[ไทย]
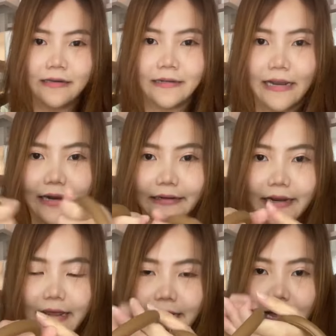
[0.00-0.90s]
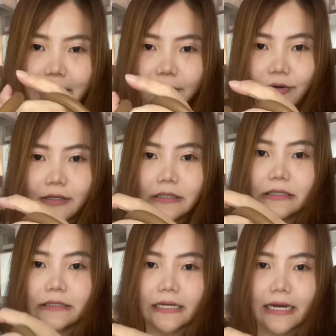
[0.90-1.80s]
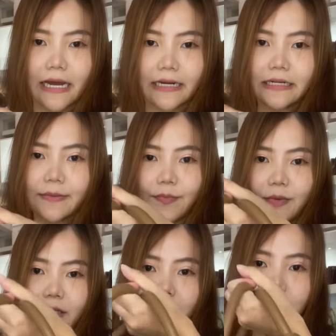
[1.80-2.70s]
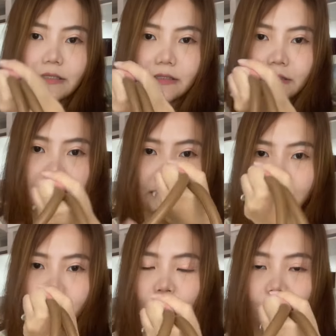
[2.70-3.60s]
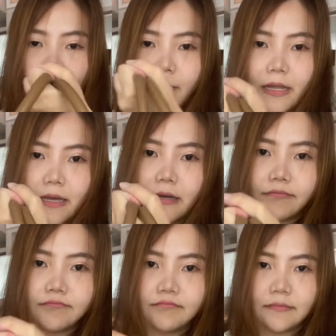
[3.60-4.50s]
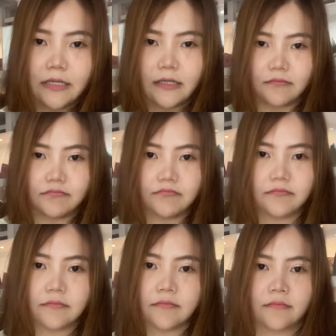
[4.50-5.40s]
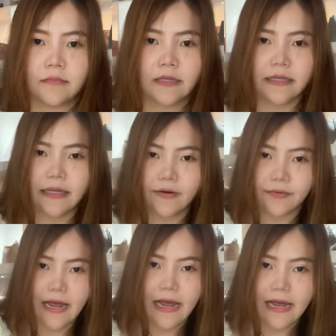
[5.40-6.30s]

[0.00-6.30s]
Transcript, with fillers: หนังเด้งคลายตัวคืนนะคะนี่แบบนี้เลย นุ่มมากนี่เกี่ยวได้